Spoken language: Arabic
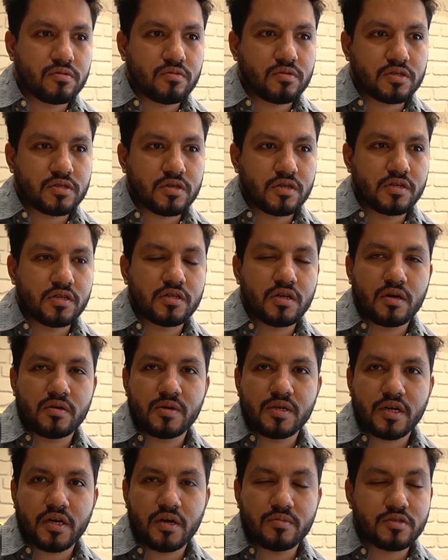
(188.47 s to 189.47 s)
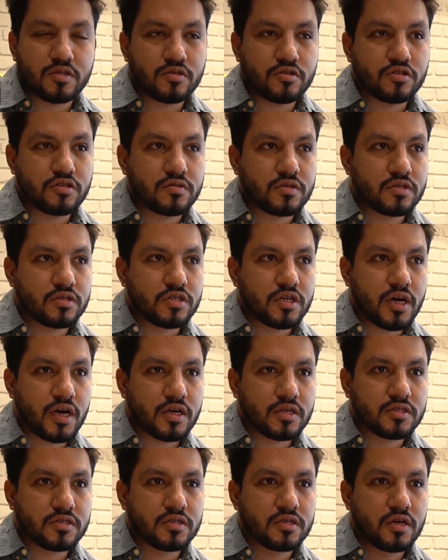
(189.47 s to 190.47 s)
وصلنا تقريبا 25
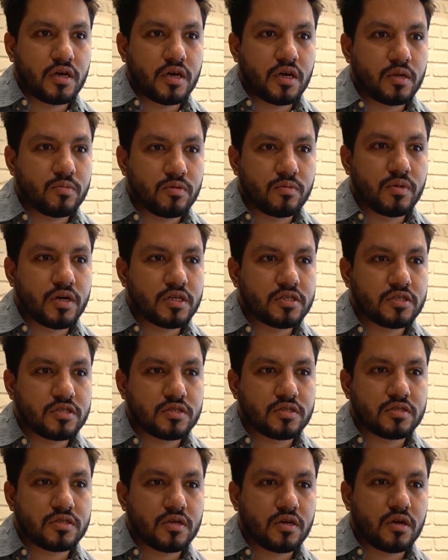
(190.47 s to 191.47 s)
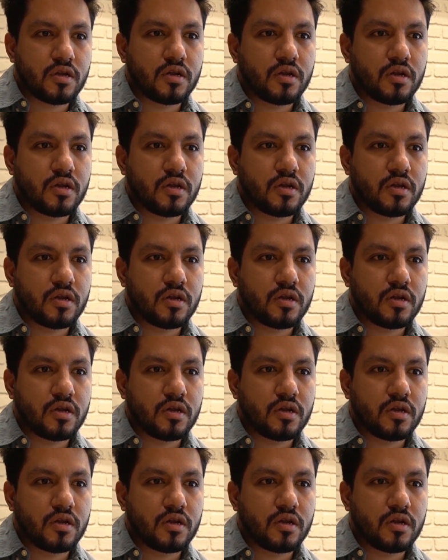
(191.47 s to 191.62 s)
شخص يعني مو بس